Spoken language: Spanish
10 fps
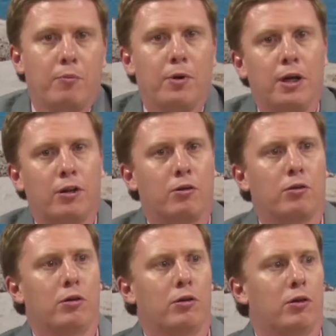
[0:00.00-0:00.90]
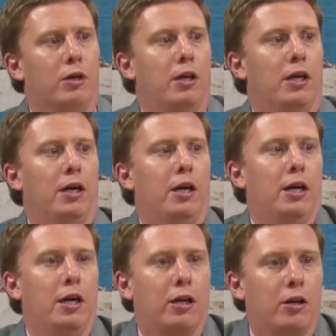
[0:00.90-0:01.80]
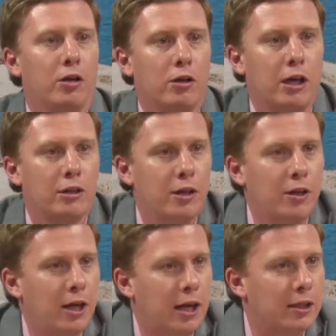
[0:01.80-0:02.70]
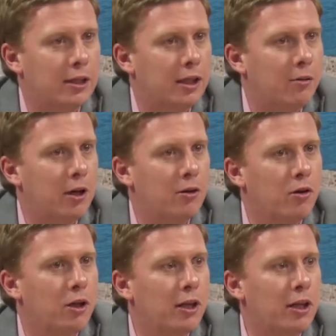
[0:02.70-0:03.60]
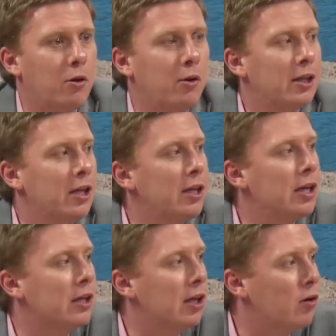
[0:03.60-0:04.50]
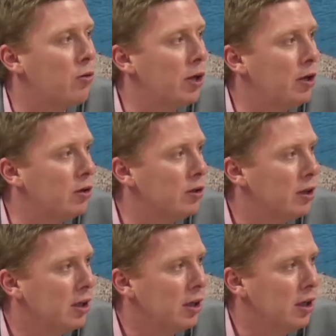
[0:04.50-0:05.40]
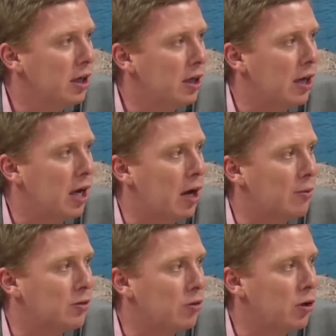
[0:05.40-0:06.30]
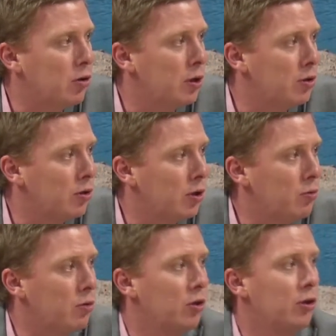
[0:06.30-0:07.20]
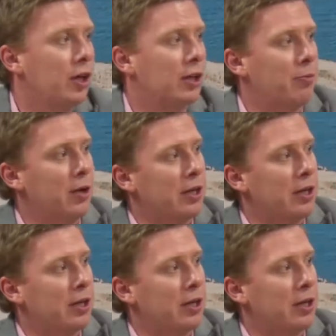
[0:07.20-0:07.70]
Ministro, em, hace días que se está hablando de esta nueva tienda en Estados Unidos, Amazon Go, en donde uno directamente